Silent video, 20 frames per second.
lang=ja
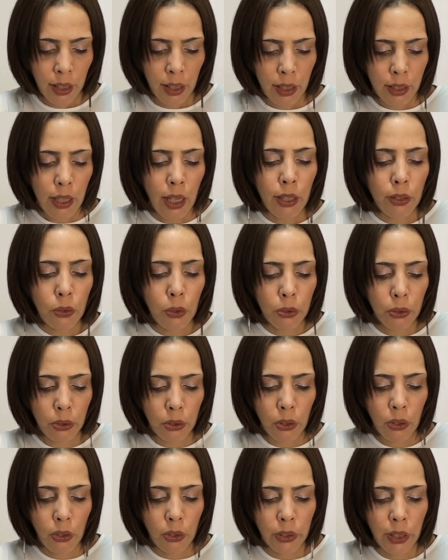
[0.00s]
韓国
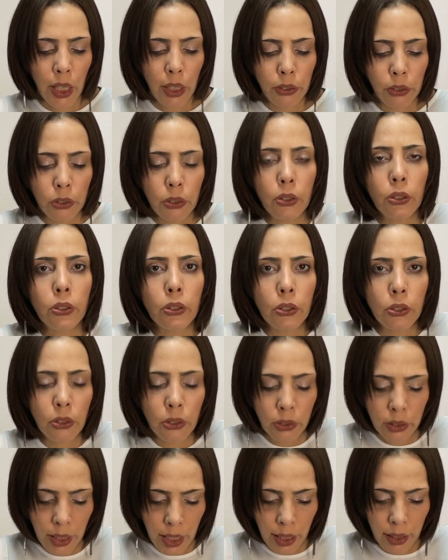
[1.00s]
の野球
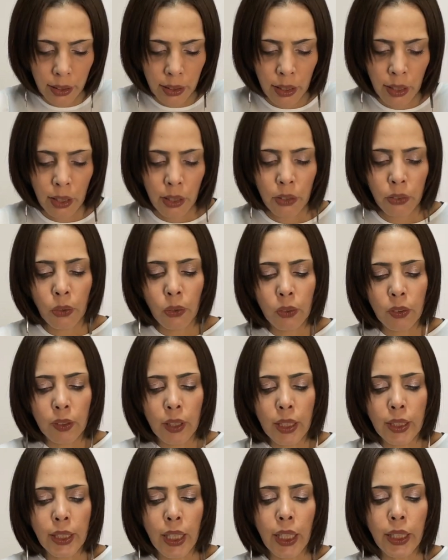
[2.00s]
球団、
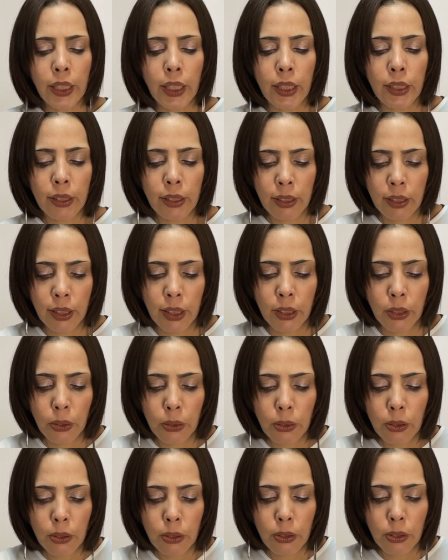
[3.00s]
ロッテジャイアンツに
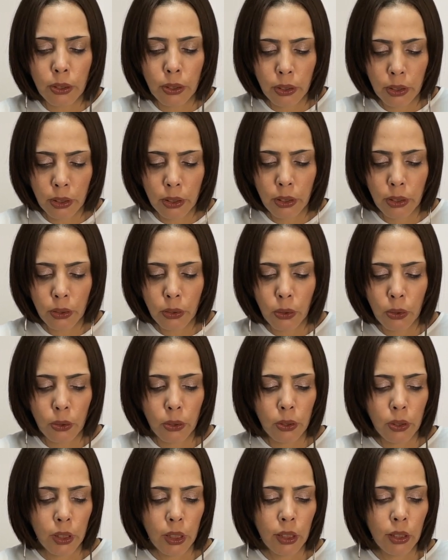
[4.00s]
所属する
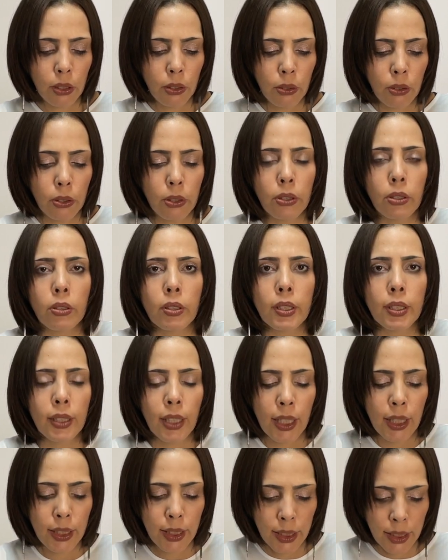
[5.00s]
黒人投手に
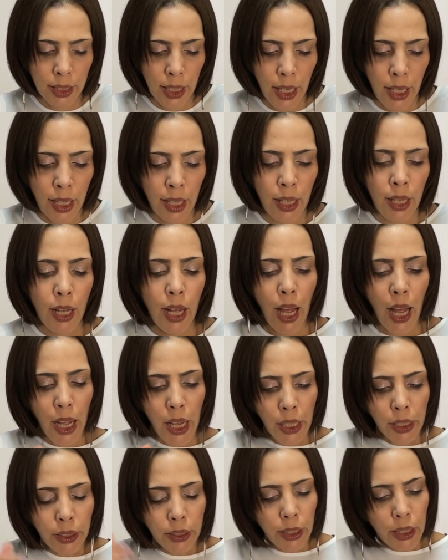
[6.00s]
対して、
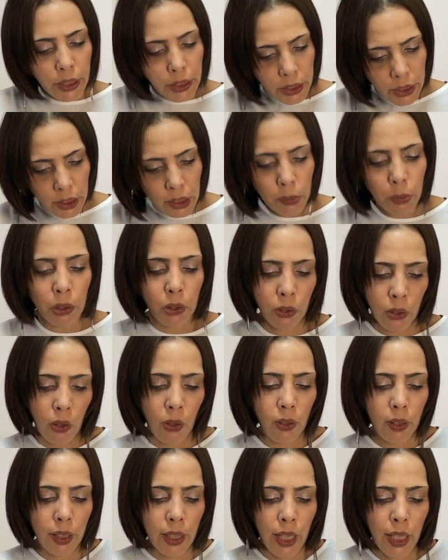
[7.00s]
相手チーム
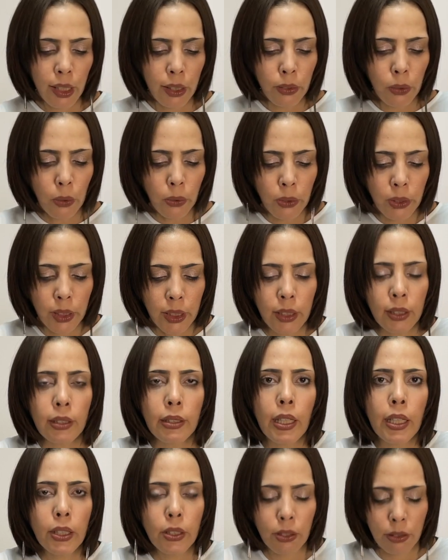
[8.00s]
の韓国人
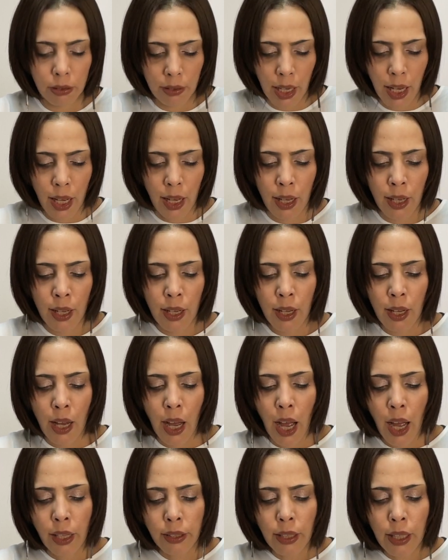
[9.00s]
選手が、
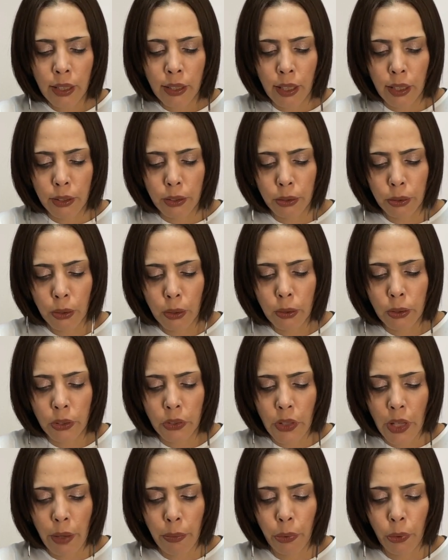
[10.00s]
肌が黒く
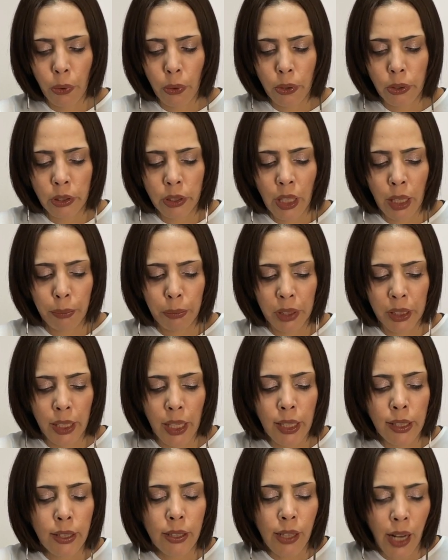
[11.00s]
てボールが見
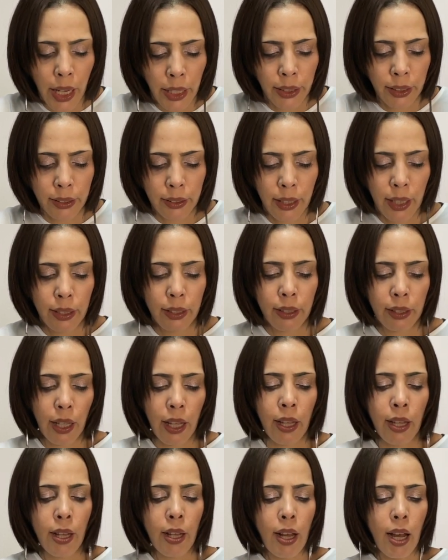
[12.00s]
えづらいなん
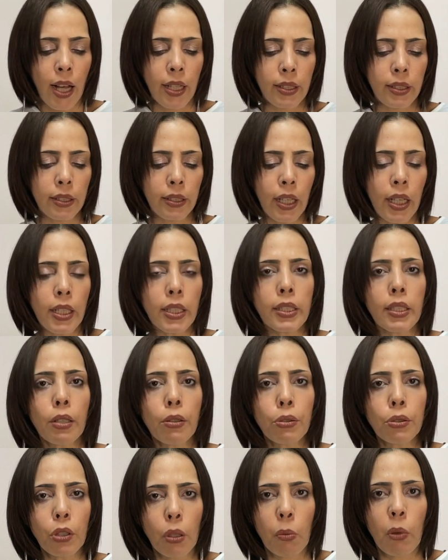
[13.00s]
て発言した
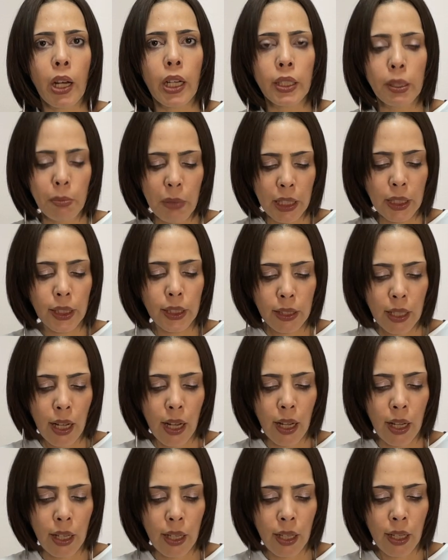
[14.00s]
こともありました。